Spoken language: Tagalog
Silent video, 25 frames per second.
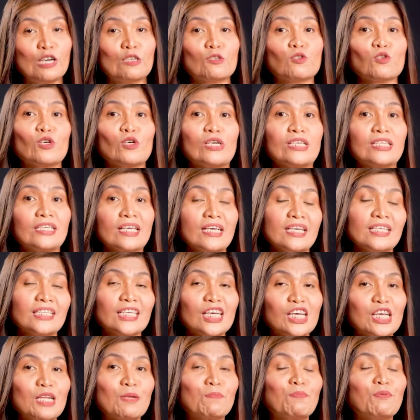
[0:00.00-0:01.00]
So
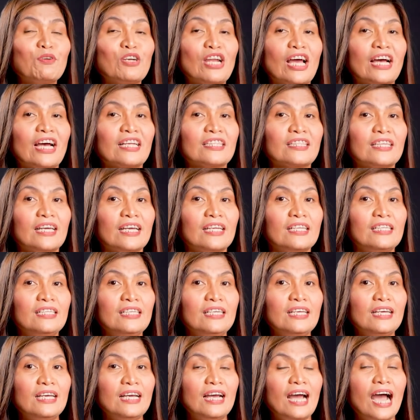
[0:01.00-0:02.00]
isa-isahin po
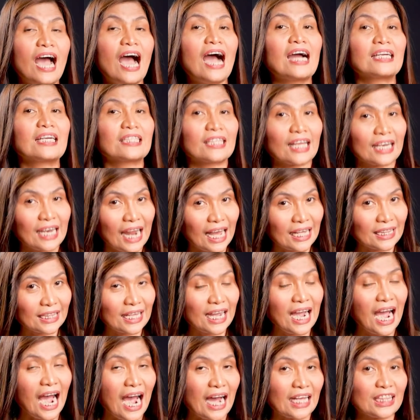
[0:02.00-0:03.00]
natin ang
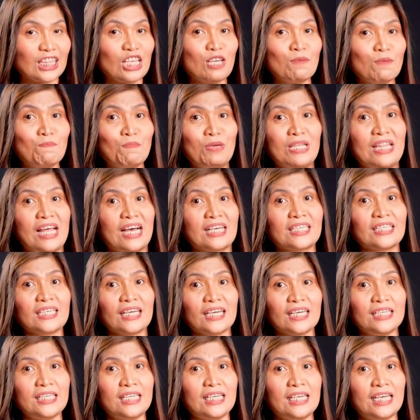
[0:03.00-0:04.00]
talatang ating binasa
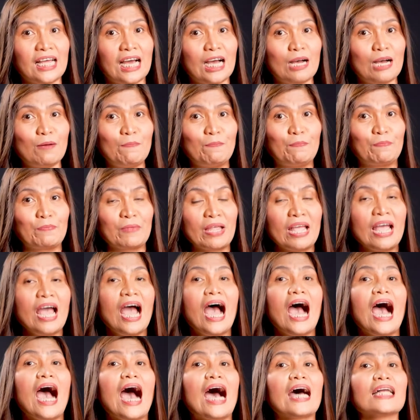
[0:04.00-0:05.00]
kanina
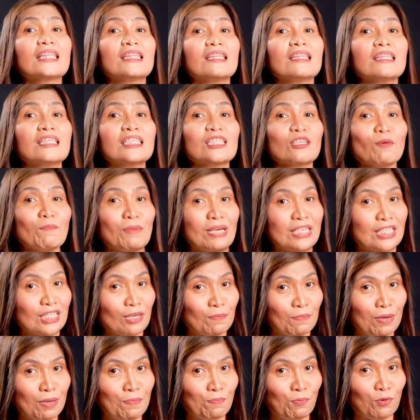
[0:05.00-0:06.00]
at
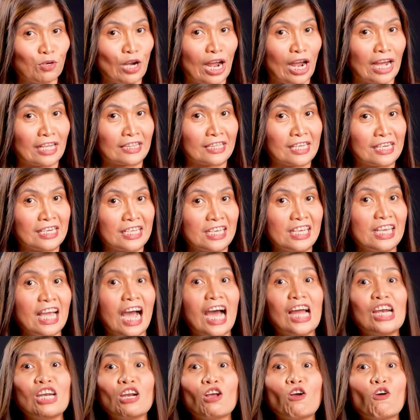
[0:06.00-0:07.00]
sabay-sabay po natin
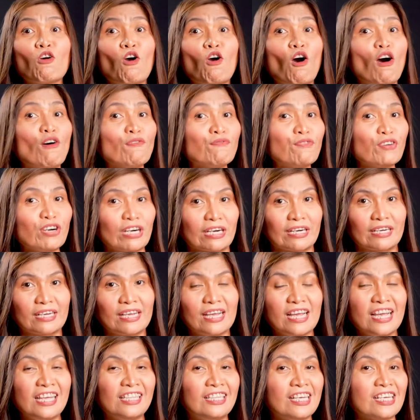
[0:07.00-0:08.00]
i-uncover,
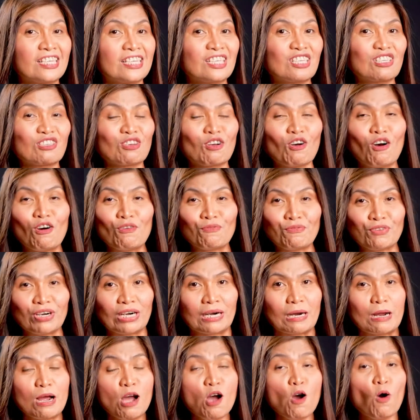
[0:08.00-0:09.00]

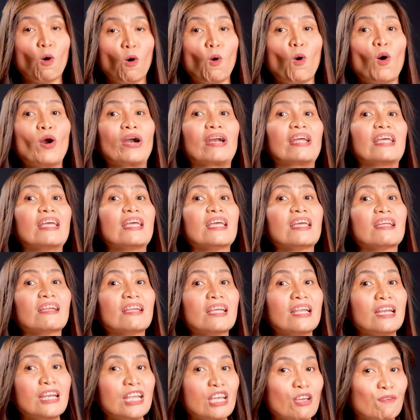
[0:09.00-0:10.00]
i-discover, or
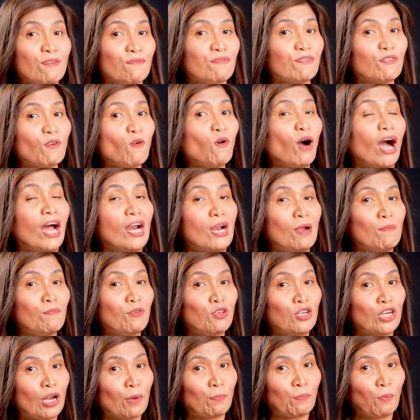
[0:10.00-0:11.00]
i-relieve kung alam
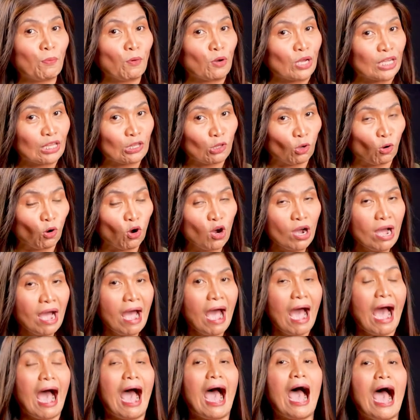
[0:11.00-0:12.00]
nyo na po ito
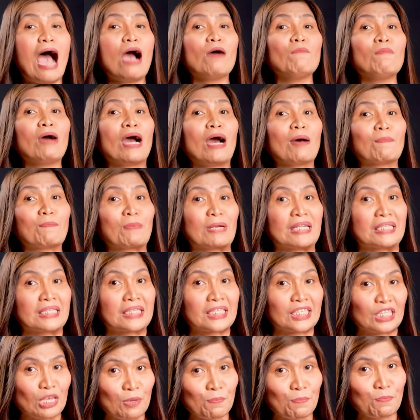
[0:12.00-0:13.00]
ang mga
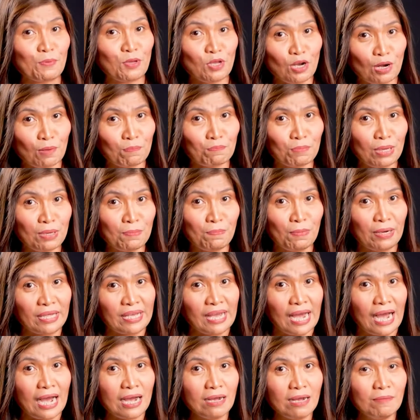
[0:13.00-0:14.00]
prinsipyo ng
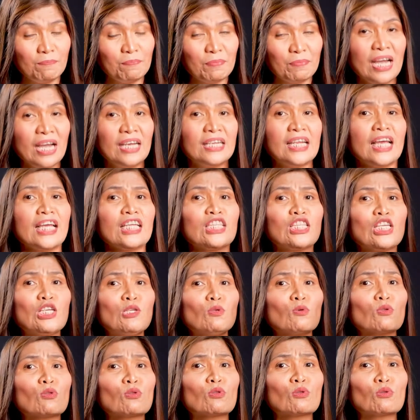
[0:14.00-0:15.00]
Biblia na
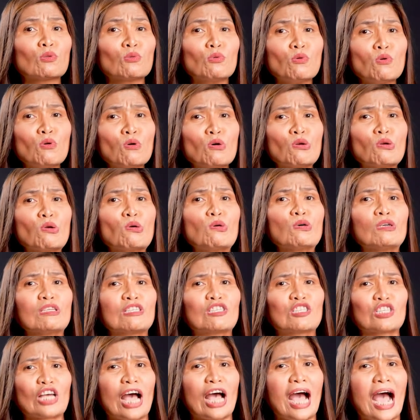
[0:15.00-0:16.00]
itinuturo
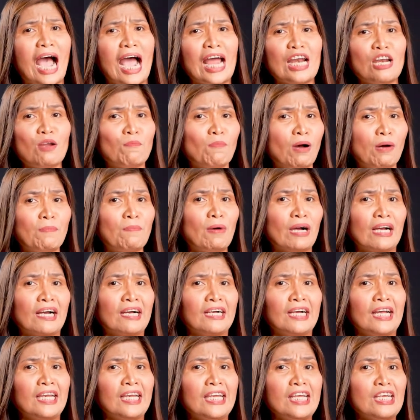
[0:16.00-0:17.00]
dyan ng mga
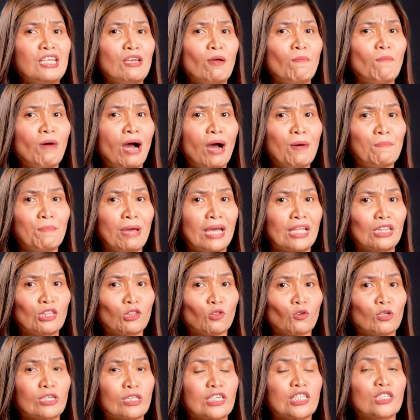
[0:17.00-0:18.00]
magagaling na mga
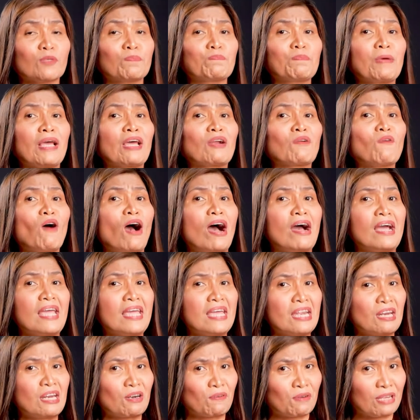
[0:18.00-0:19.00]
mentors pero
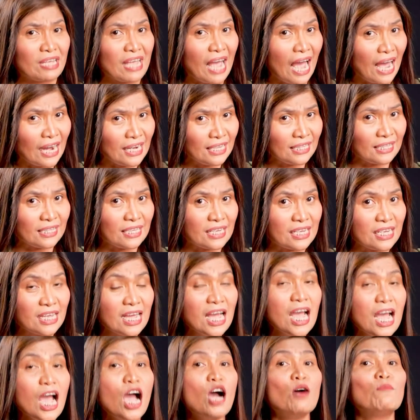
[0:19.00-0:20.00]
in reality,
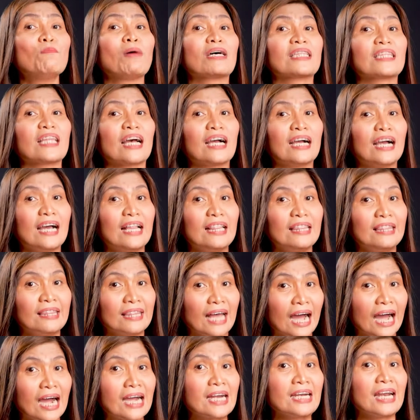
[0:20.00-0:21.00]
matagal
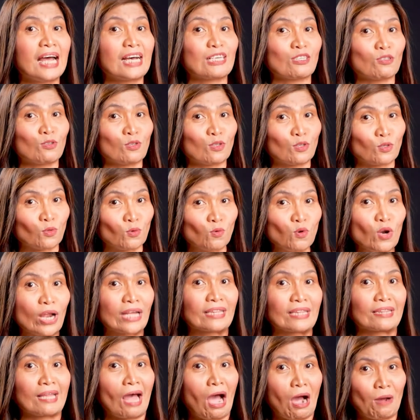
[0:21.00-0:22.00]
nang
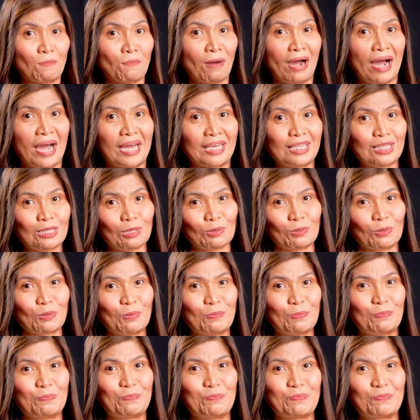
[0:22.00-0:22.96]
nasusulat ang mga ito.